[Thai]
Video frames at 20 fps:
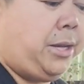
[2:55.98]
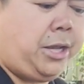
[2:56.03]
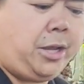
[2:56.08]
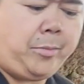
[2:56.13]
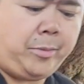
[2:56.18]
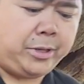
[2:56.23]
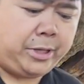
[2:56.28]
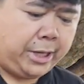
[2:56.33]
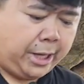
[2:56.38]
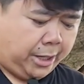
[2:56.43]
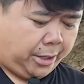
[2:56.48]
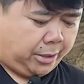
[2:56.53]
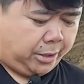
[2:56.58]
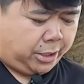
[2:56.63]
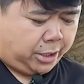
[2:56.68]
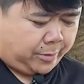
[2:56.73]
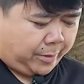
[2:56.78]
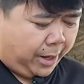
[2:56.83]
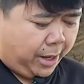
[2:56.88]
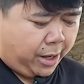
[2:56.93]
นี่เหมือนกัน
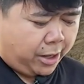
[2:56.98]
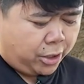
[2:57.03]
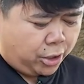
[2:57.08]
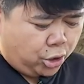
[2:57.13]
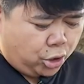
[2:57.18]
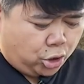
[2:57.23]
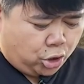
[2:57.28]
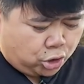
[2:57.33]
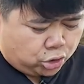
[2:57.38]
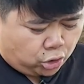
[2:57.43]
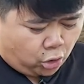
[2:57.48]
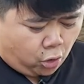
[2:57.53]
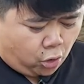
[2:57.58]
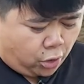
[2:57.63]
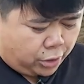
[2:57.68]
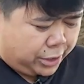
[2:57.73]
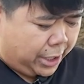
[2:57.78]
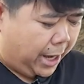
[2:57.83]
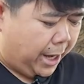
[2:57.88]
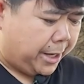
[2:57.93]
เห็นไหมตอ
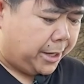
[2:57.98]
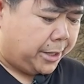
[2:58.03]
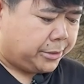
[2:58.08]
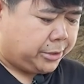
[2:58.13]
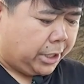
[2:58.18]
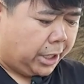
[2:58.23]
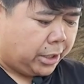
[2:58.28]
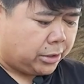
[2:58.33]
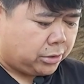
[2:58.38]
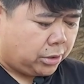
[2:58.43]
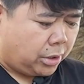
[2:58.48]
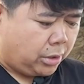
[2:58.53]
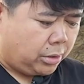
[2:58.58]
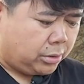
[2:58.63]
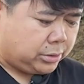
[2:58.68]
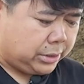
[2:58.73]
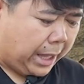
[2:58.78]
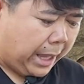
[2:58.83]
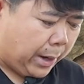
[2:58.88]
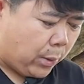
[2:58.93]
ใหญ่ เต่งตึง
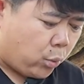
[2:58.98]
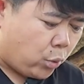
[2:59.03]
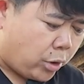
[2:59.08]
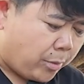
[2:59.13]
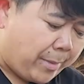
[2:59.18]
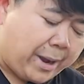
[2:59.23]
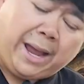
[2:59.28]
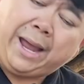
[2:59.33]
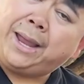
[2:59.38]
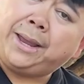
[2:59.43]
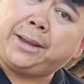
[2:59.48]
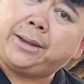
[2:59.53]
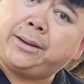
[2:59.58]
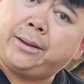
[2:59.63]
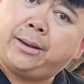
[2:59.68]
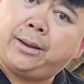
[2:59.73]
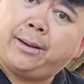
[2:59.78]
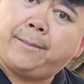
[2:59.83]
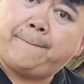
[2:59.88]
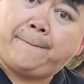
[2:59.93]
แต่หัวไม้
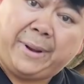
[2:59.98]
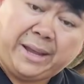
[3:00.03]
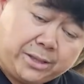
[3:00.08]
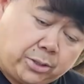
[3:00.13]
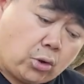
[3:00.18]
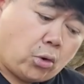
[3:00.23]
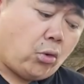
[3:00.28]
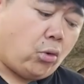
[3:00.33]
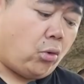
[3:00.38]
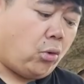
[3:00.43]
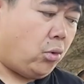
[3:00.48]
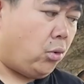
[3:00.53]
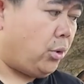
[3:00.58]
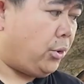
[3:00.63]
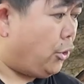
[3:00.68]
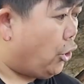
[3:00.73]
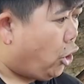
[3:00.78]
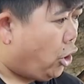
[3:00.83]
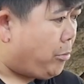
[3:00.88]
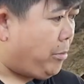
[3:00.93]
ไม่โต
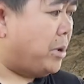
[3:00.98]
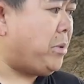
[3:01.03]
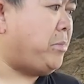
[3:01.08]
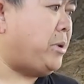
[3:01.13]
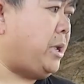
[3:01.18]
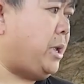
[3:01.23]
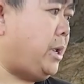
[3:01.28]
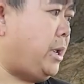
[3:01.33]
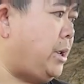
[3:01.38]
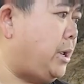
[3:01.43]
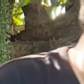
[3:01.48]
หน่อไม่มี